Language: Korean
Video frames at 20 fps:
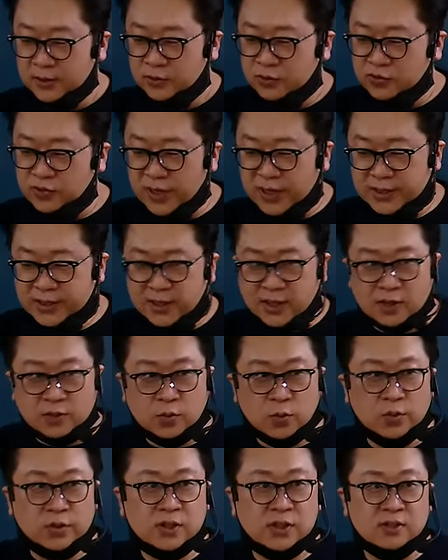2개 이상
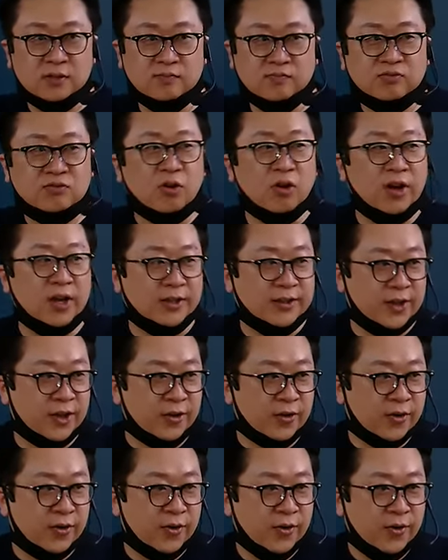도시를 묶어야
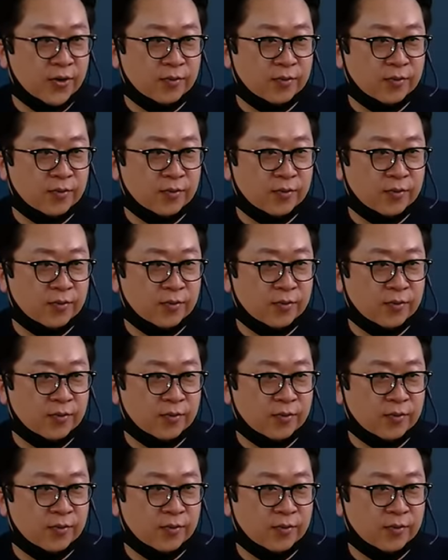돼요.